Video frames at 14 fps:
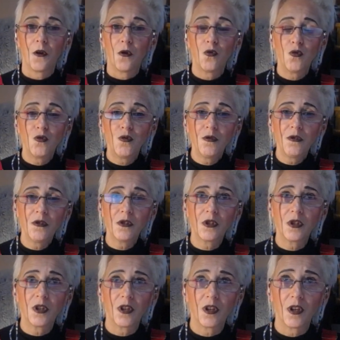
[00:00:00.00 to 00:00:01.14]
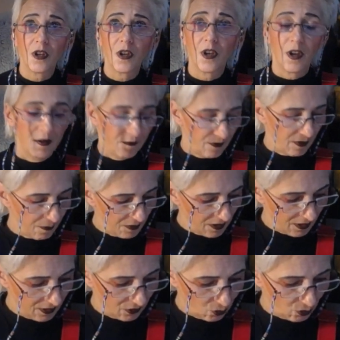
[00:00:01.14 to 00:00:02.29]
Und wenn
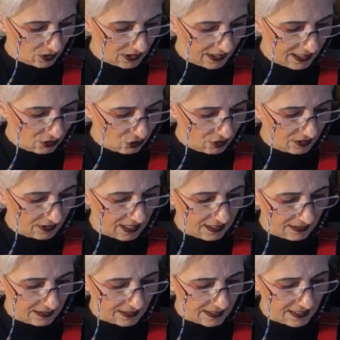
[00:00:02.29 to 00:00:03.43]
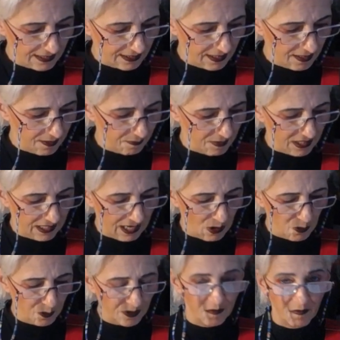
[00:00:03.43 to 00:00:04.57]
man so den letzten Satz sieht, äh, man
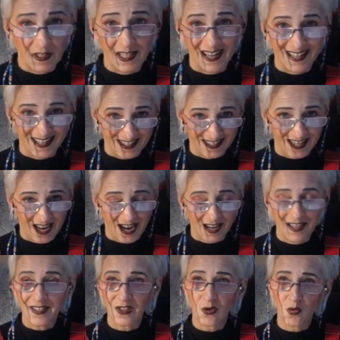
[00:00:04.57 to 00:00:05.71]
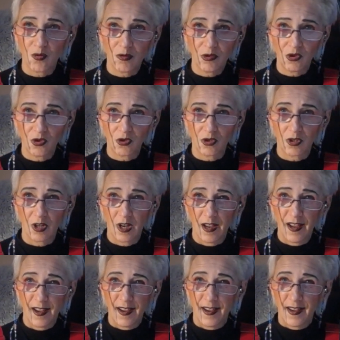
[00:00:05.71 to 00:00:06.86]
glaubt ihm wieder einer Tagesgunst,
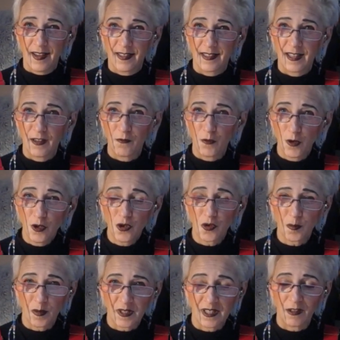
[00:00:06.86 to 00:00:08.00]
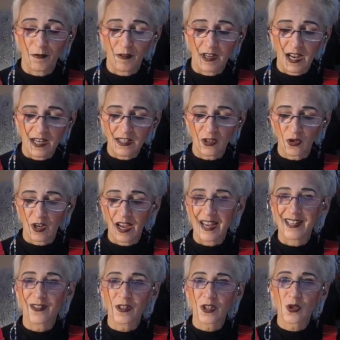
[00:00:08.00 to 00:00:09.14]
dann wünscht man sich vielleicht sogar
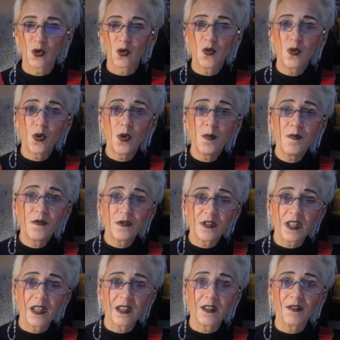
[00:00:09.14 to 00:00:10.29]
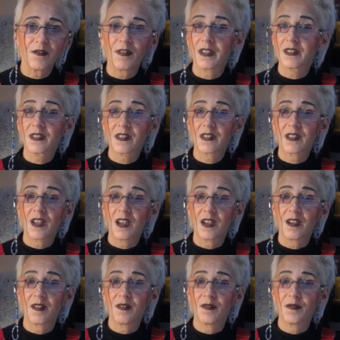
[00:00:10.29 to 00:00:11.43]
etwas zukünftig, was
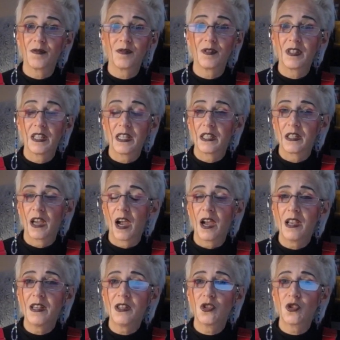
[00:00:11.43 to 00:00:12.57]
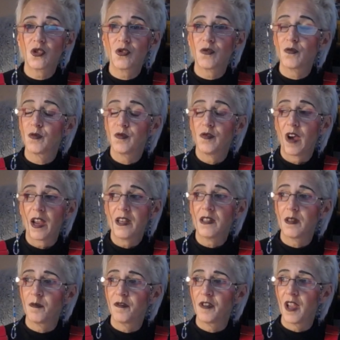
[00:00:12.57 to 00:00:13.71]
äh, nicht da ist, weit
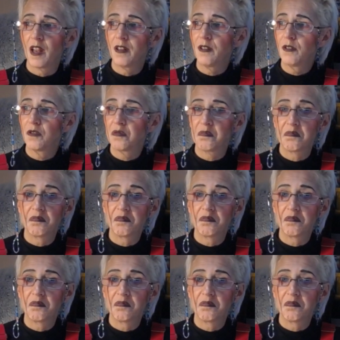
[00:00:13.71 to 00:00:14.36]
entfernt,